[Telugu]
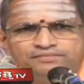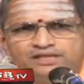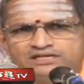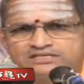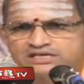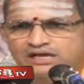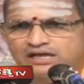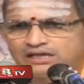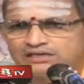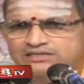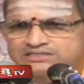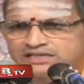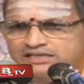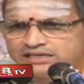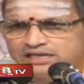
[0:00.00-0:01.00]
దేశకాల
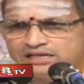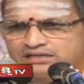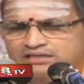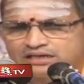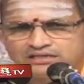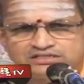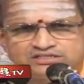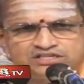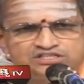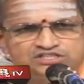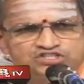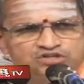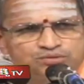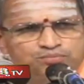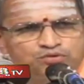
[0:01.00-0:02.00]
సంకీర్తనం
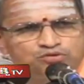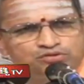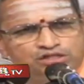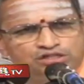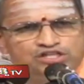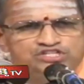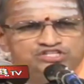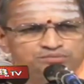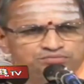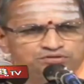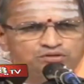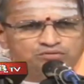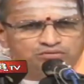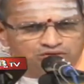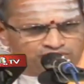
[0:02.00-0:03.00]
చేసినప్పుడు తిథి
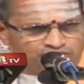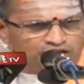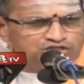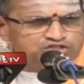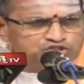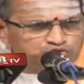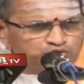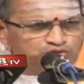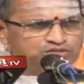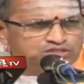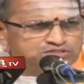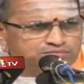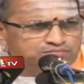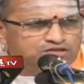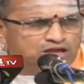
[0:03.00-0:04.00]
చెప్తాం ఇవాళ
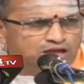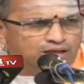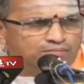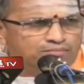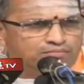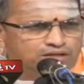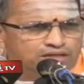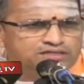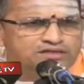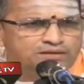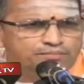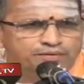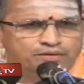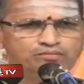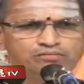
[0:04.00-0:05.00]
చతుర్దశమ్యాం అని
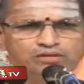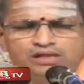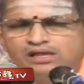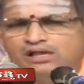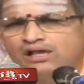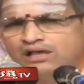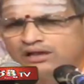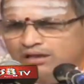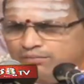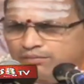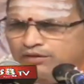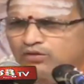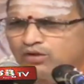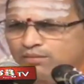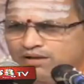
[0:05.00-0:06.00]
చెప్పాం
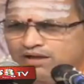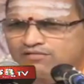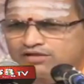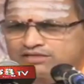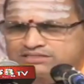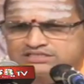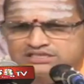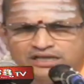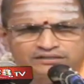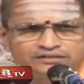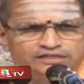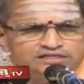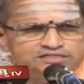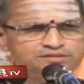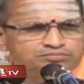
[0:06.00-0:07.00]
రేపేదో అమావాస్య
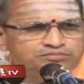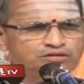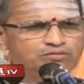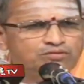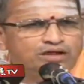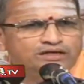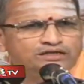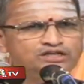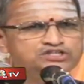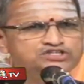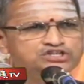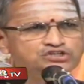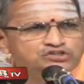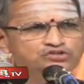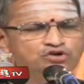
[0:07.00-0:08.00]
తిథి చెప్తాం అంటే
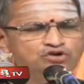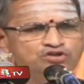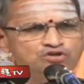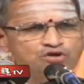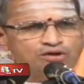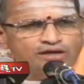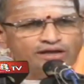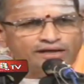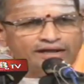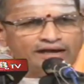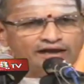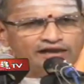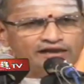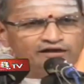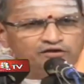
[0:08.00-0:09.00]
చంద్రుని యొక్క
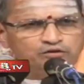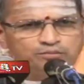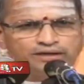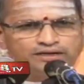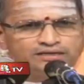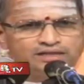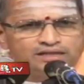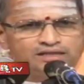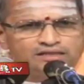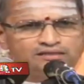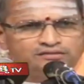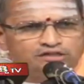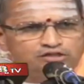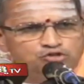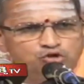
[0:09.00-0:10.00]
కళలను బట్టి
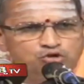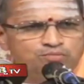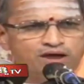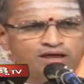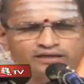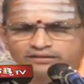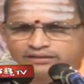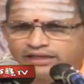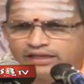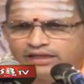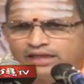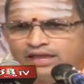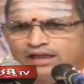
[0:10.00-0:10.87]
తిథులు మారతాయి